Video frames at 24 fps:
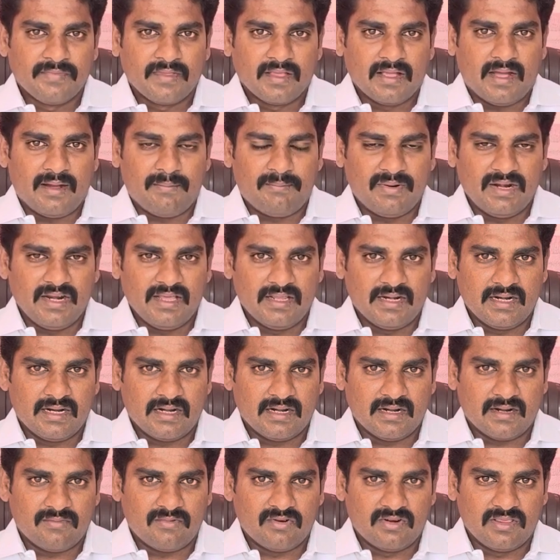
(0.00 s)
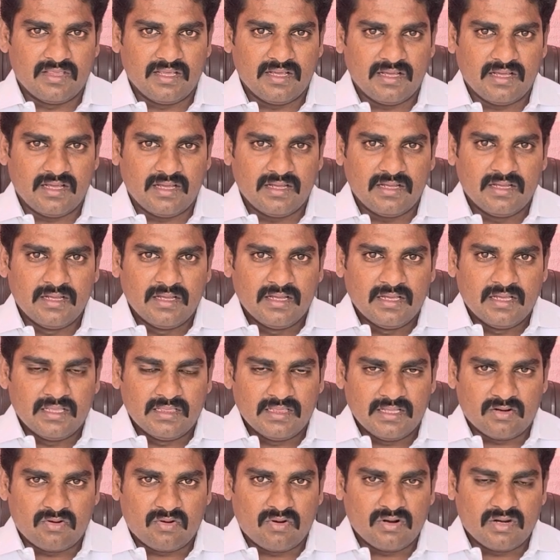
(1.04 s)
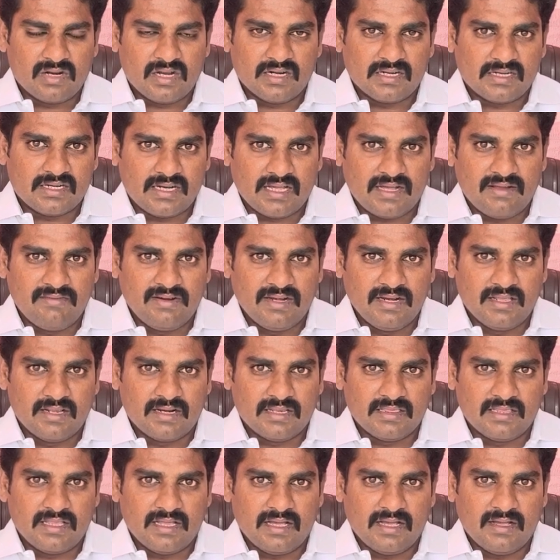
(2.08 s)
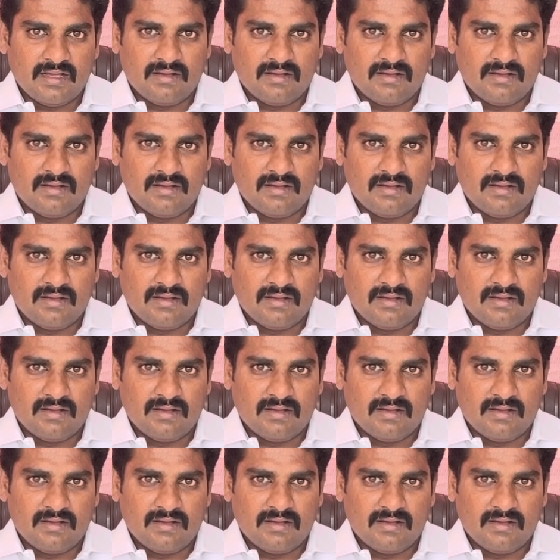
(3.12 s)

அப்படி இருக்கின்ற பொழுது இந்த கொல்கத்தாவில் இருந்த